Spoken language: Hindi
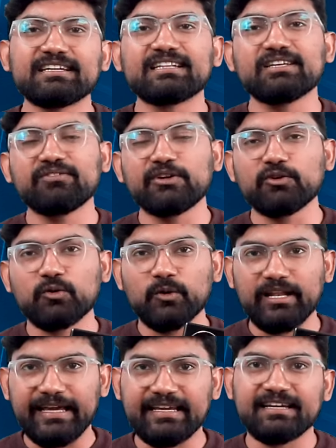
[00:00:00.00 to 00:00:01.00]
साथ ही वीडियो को
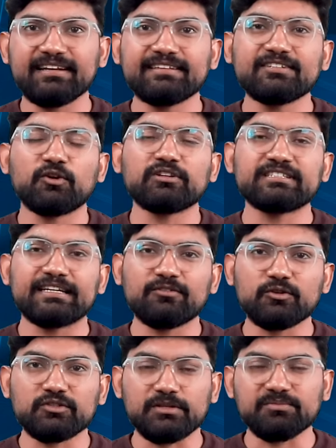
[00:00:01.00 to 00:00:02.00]
लाइक कर लीजिए और चैनल
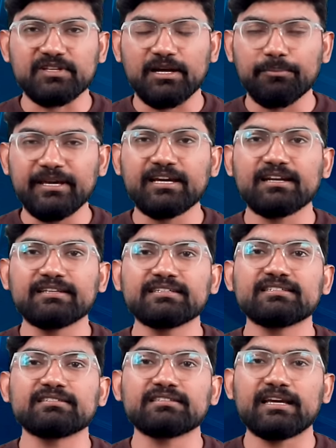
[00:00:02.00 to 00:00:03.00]
को सब्सक्राइब भी कर लीजिए
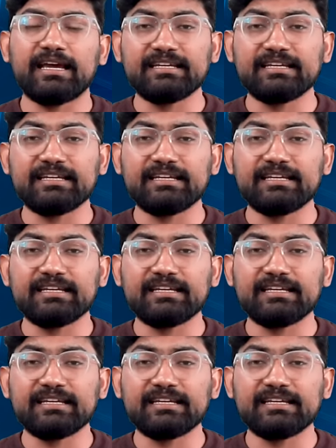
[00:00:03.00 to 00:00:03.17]
जिससे